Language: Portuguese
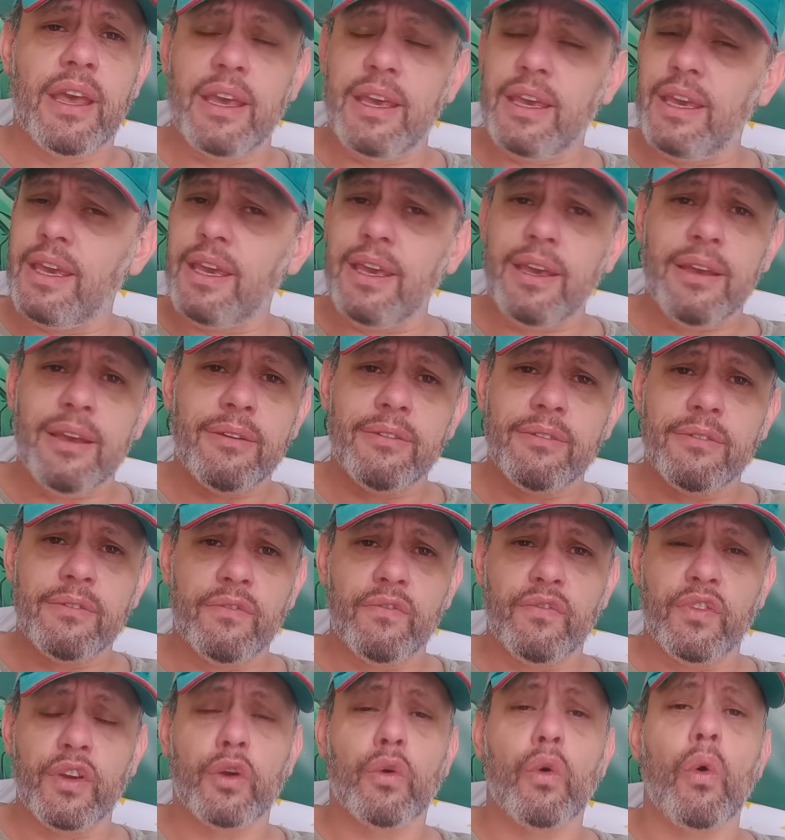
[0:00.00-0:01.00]
e
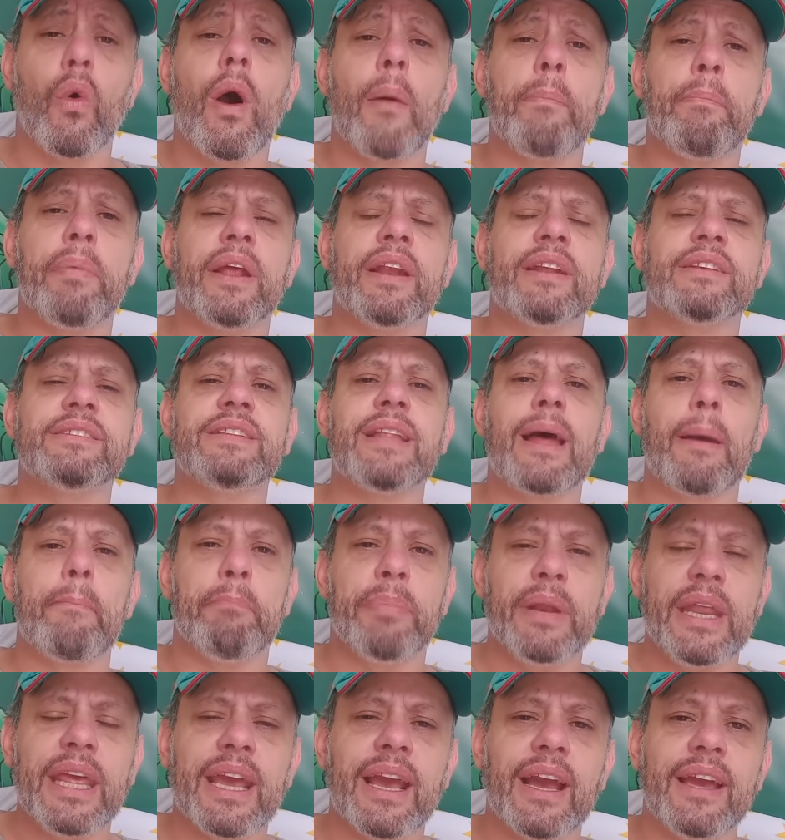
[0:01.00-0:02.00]
ficou apenas na
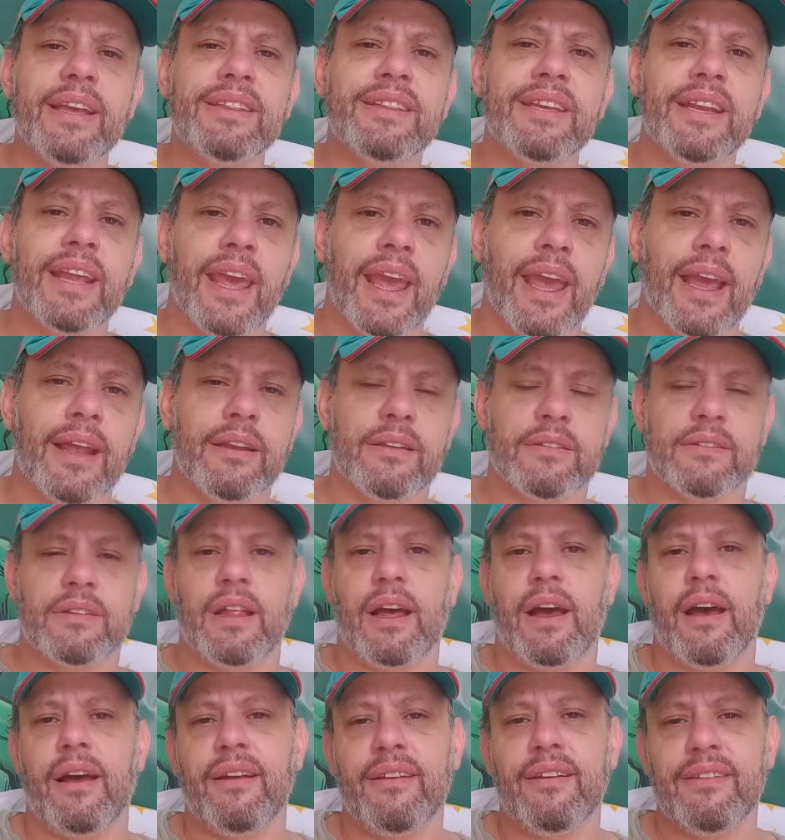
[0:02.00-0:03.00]
briga entre eles
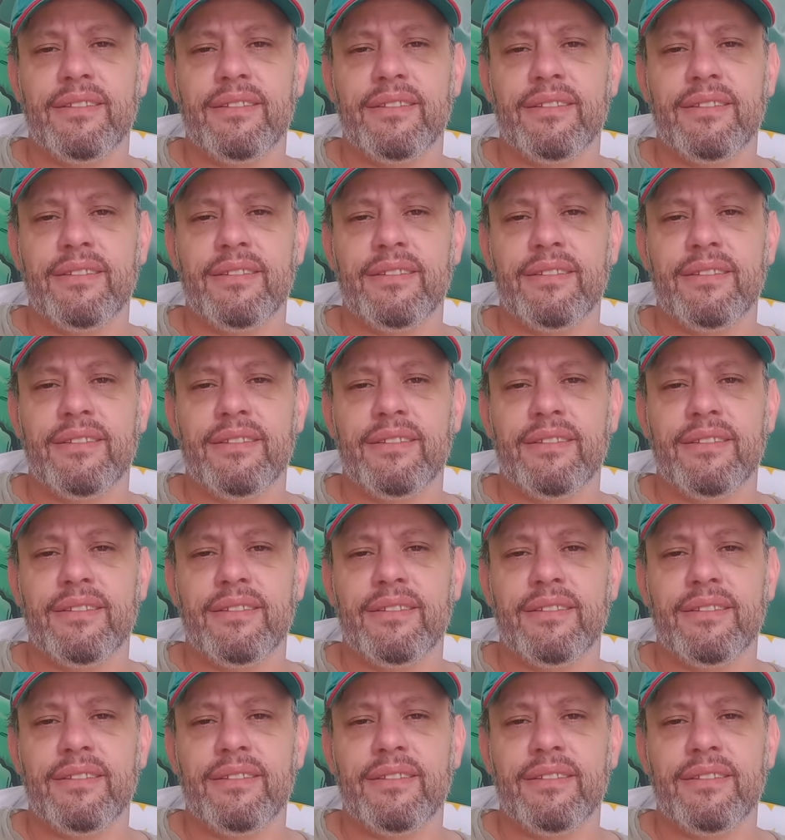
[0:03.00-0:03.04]
lá.